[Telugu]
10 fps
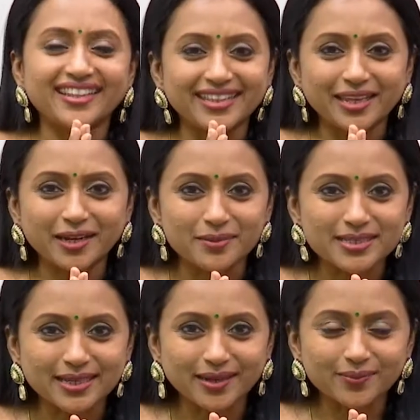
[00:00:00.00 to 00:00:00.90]
అందరికీ
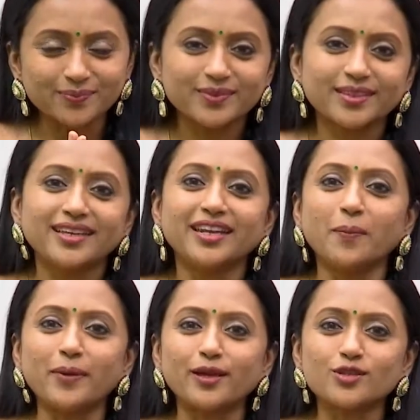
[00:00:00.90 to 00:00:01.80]
నమస్కారం నా
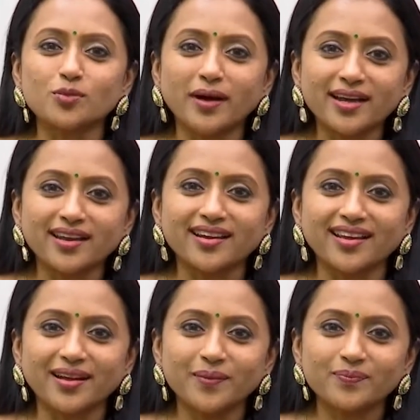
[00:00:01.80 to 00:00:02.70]
పేరు సుమా
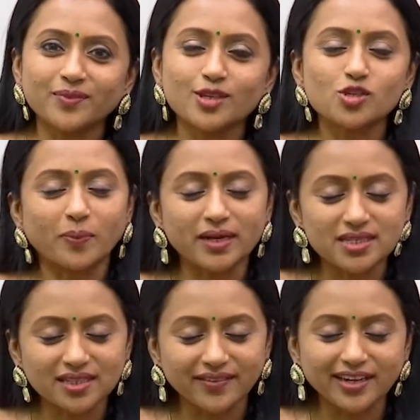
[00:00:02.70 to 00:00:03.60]
కనకాల
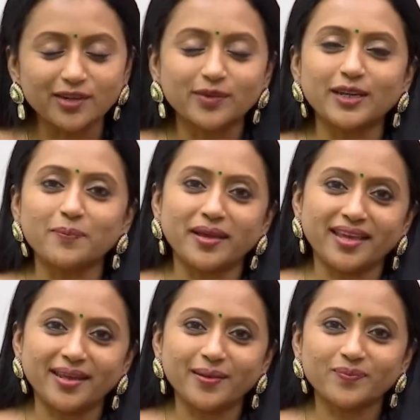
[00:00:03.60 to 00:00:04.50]
సుపరిచితమైనటువంటి పేరే